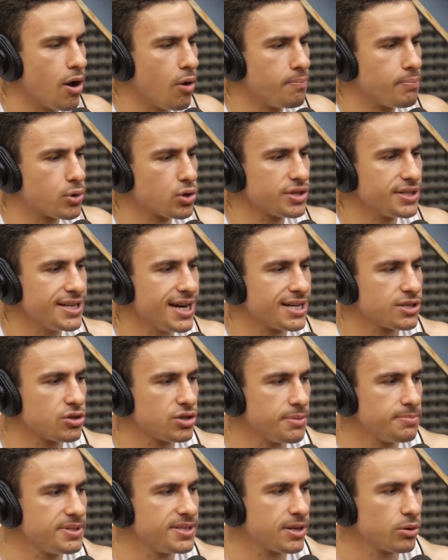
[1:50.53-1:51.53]
É um processo.
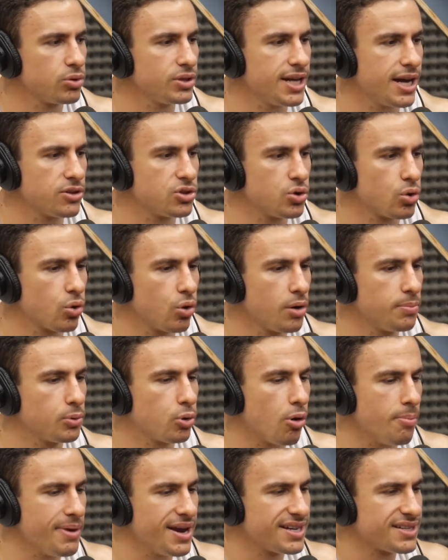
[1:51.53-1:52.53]
Você precisa cuidar do seu corpo,
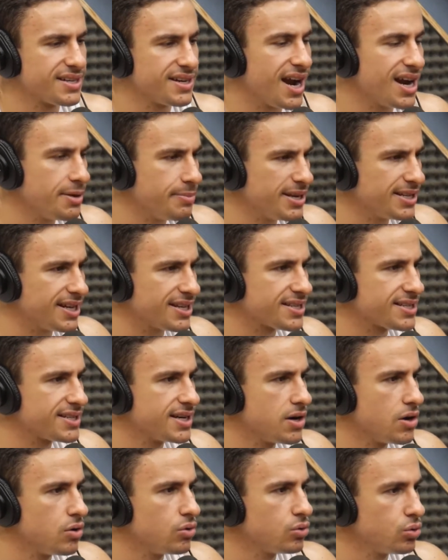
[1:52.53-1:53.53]
começa na
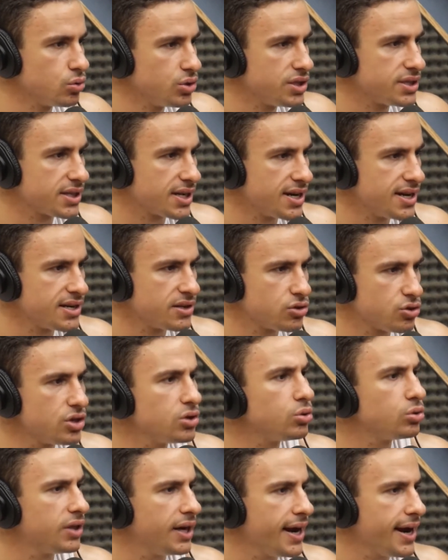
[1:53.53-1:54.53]
alimentação, no descanso
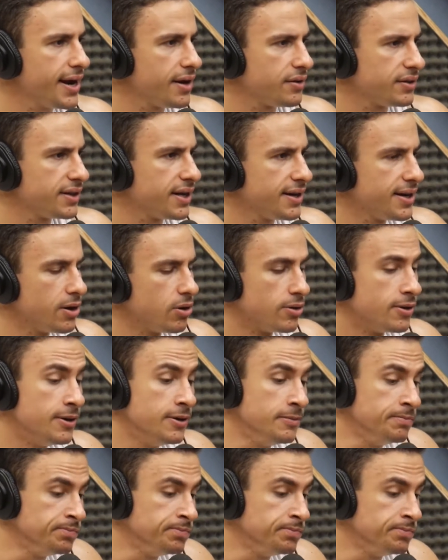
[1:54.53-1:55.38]
e no treino, entendeu?